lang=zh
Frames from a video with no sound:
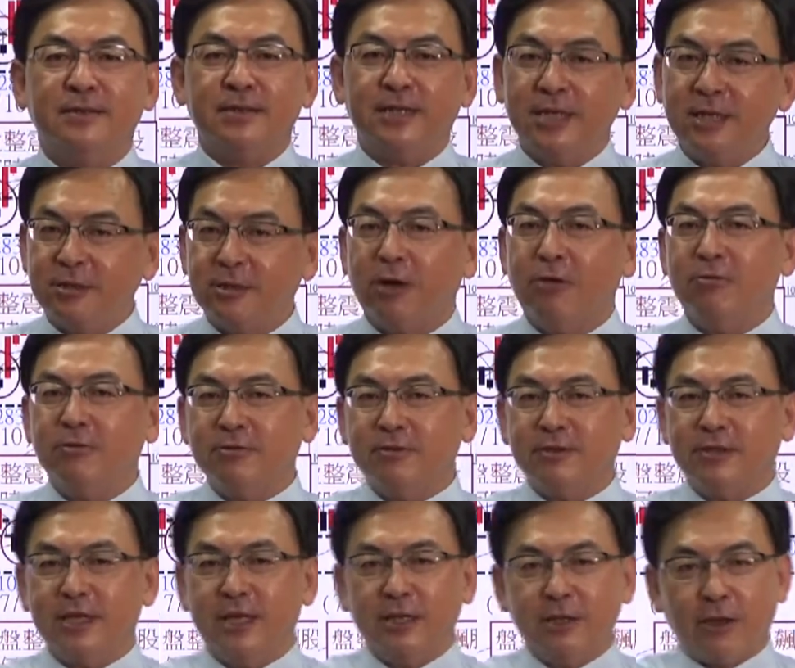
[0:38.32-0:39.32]
叮咚，
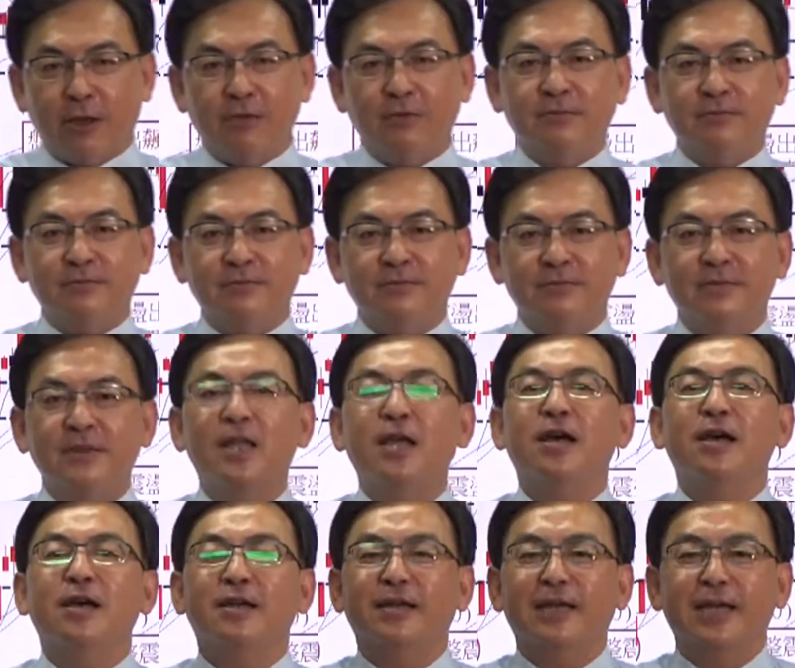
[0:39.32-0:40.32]
叮咚，
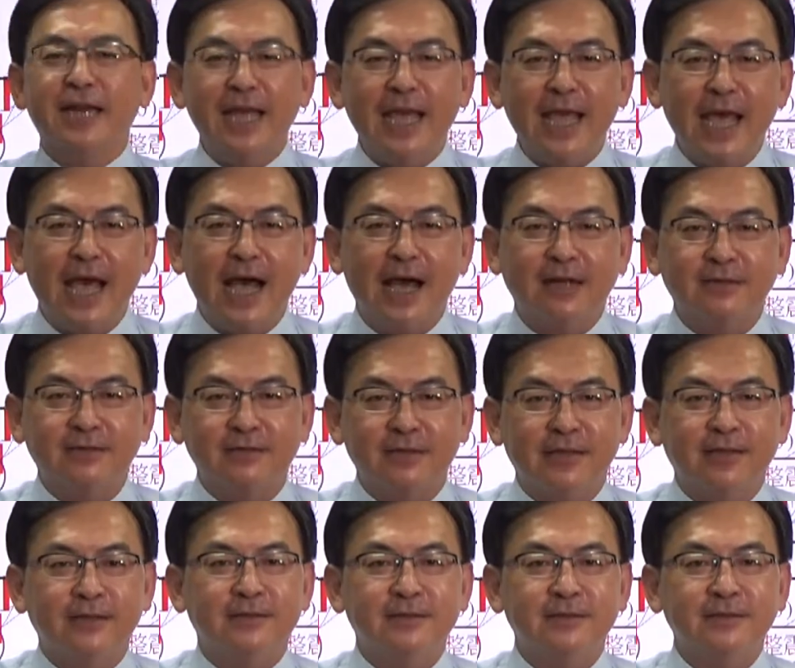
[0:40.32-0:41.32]
亮
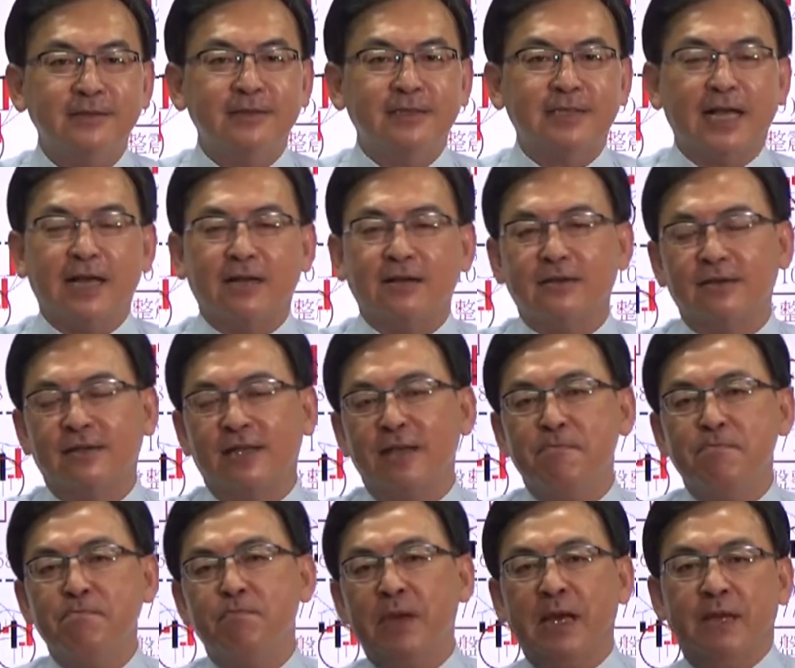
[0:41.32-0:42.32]
灯涨
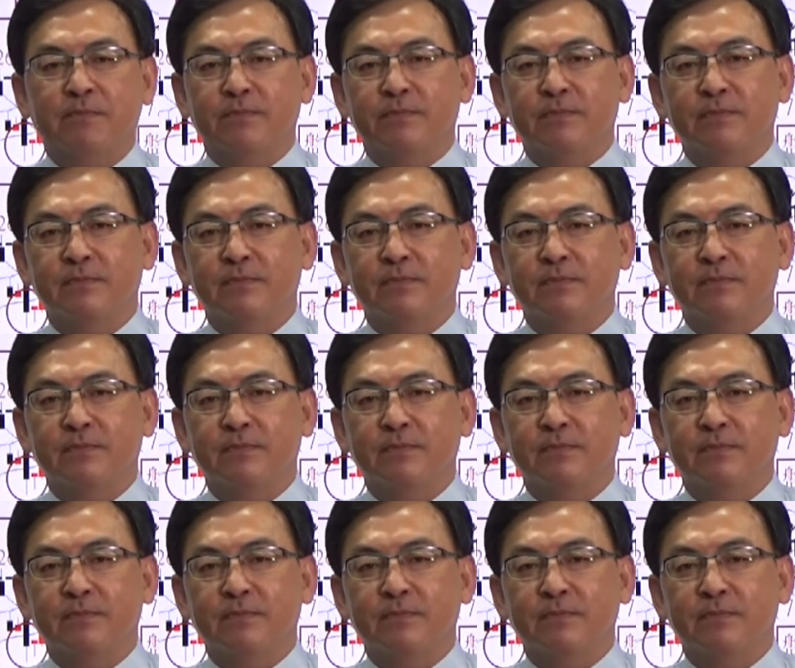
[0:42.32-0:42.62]
停板！